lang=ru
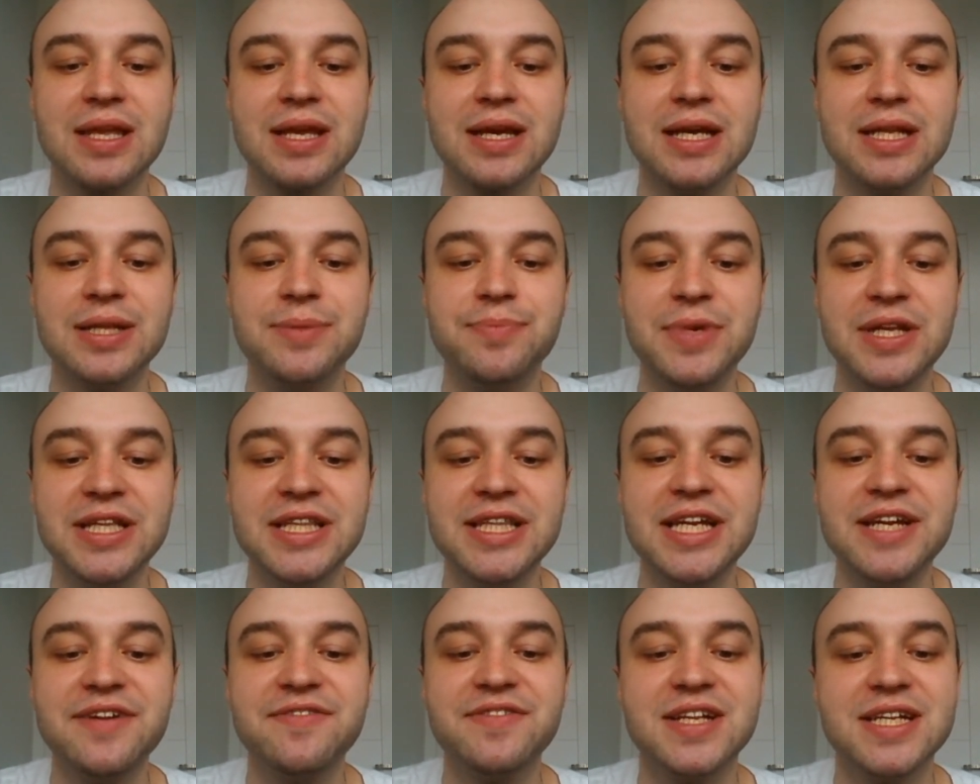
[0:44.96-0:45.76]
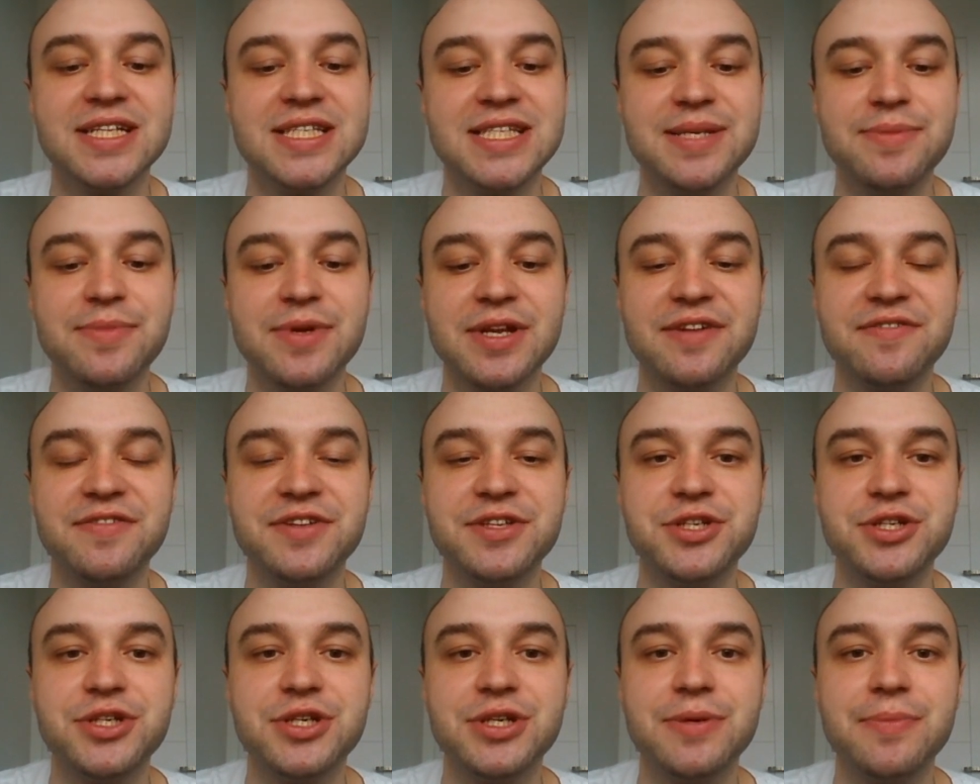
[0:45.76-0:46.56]
Дмитрий
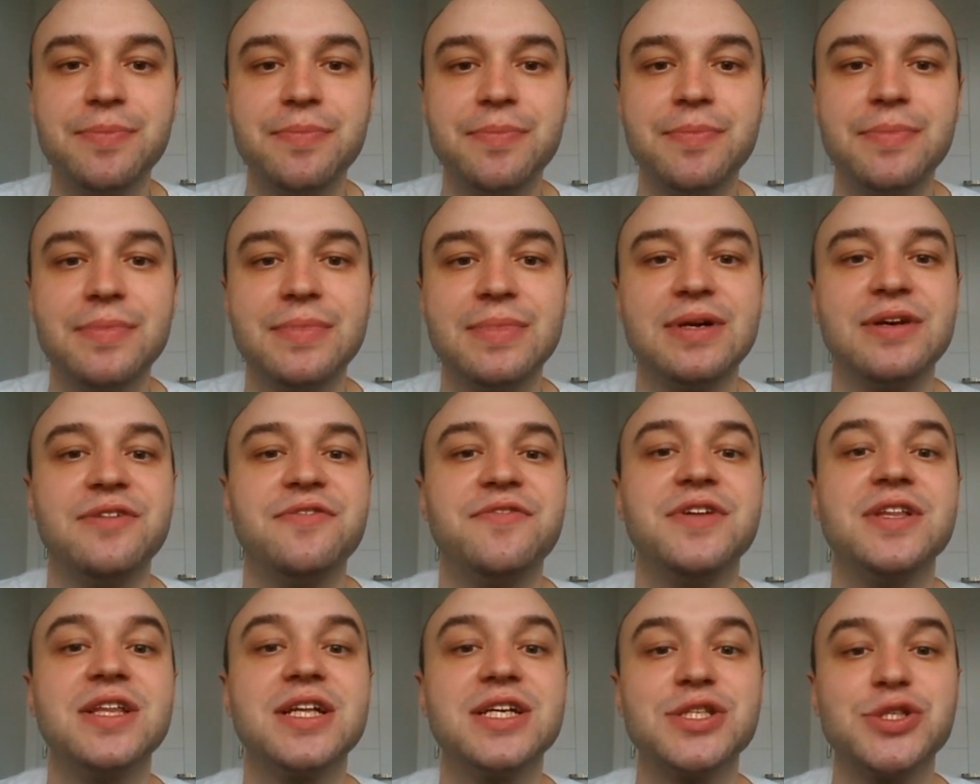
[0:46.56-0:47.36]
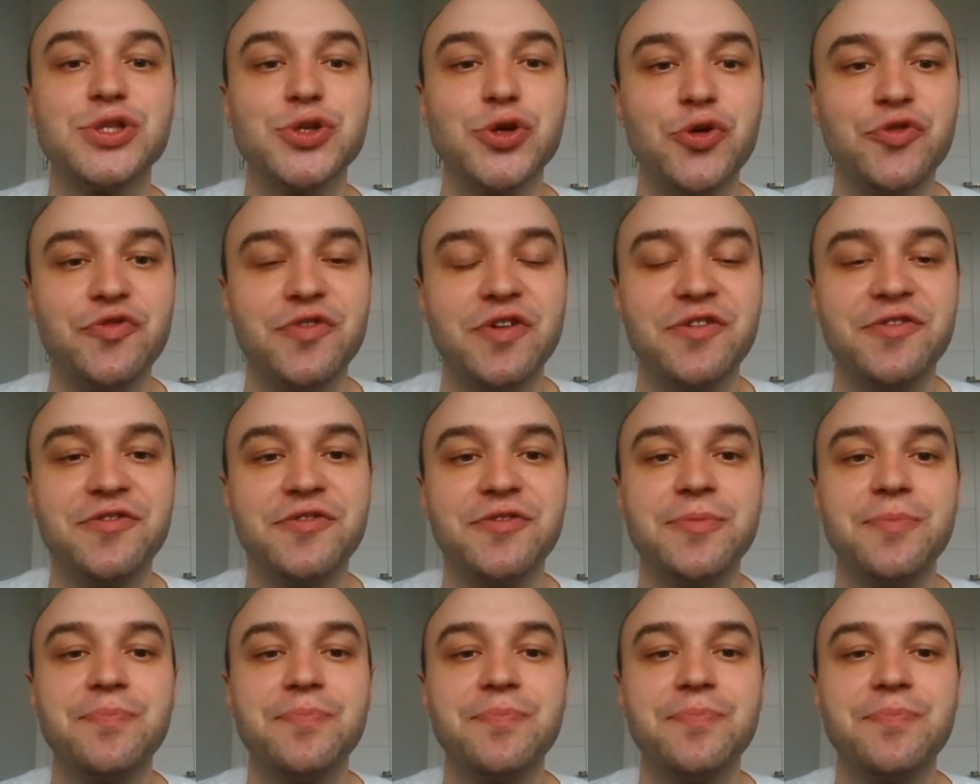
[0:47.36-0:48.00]
Владимирович Философов.